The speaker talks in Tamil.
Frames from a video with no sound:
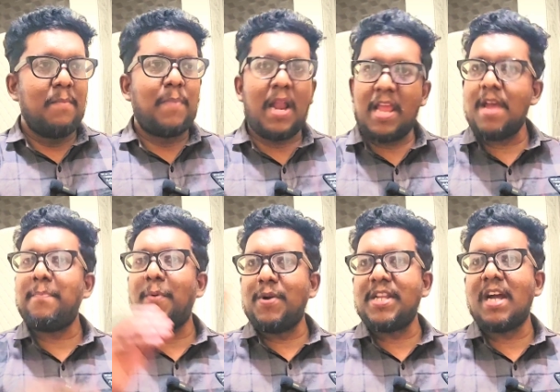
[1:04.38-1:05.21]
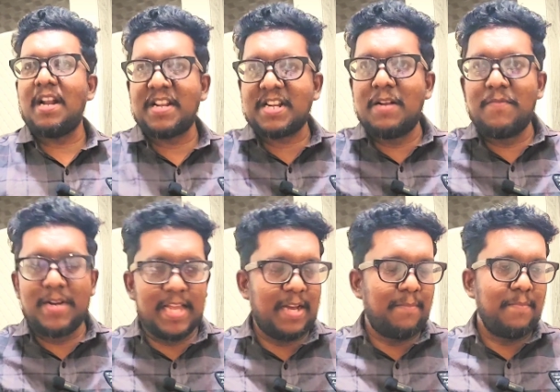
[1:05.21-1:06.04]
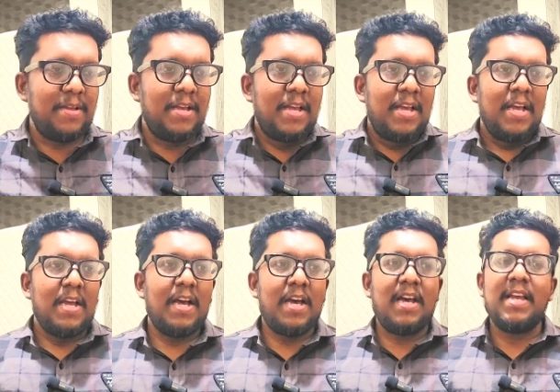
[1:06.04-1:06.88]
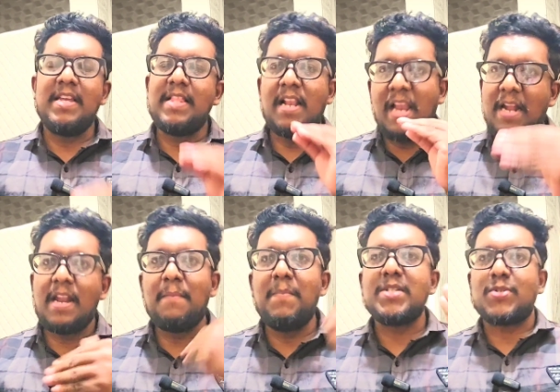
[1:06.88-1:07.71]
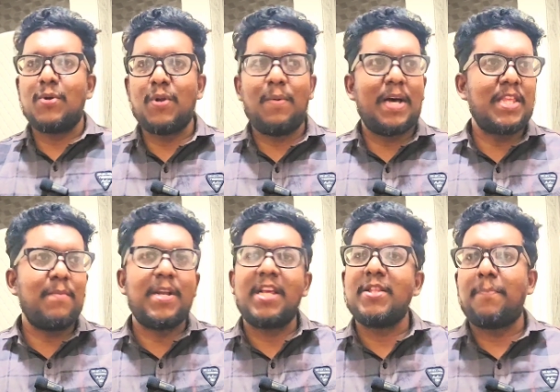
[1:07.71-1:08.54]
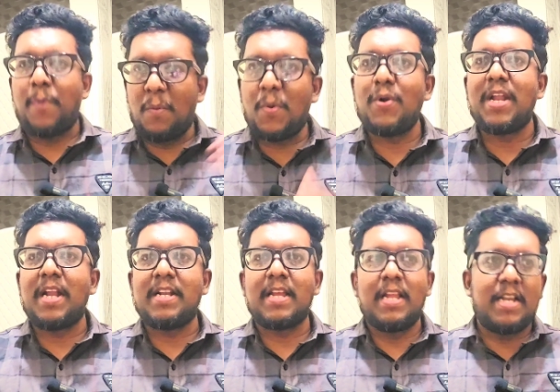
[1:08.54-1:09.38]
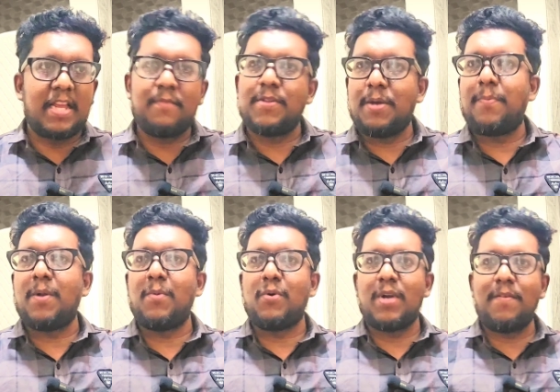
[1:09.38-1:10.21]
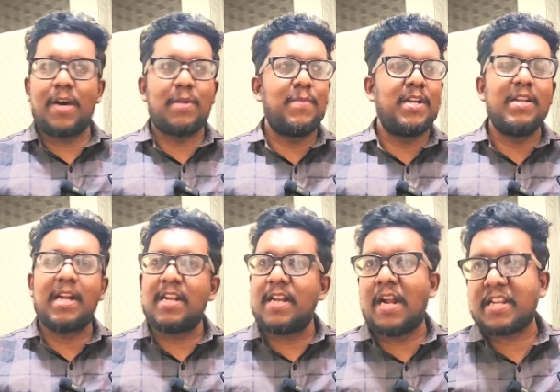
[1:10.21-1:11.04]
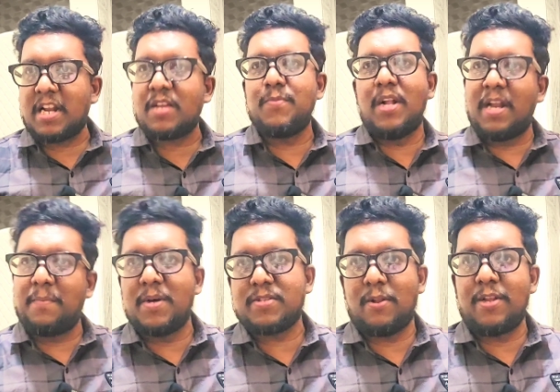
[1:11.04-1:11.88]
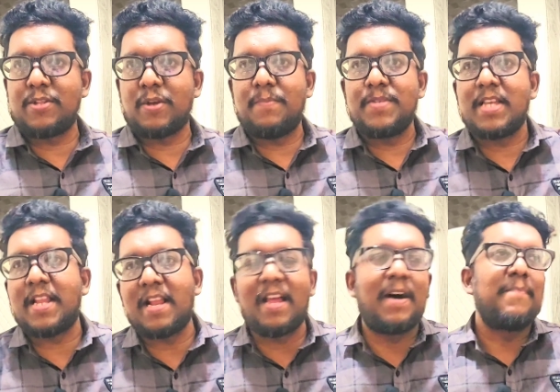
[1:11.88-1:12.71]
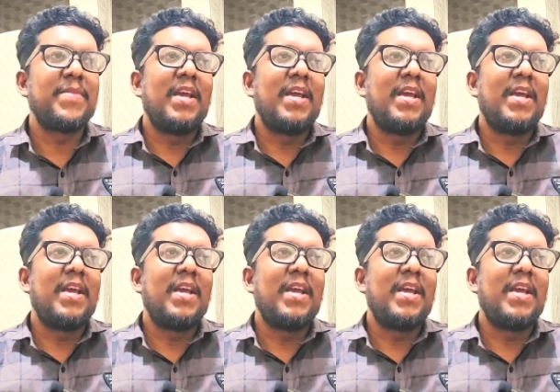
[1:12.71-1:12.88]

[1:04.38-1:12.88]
பழைய போட்டியாளர்கள் விடியம் இதெல்லாம் நம்ம சொன்னோம் அதே மாதிரி அந்த ப்ரொமோ டேட் இன்னைக்கு வந்த ப்ரொமோ கூட வரும்னு ரெண்டு நாட்களுக்கு முதல் நம்ம சொல்லியிருந்தோம் சரிங்களா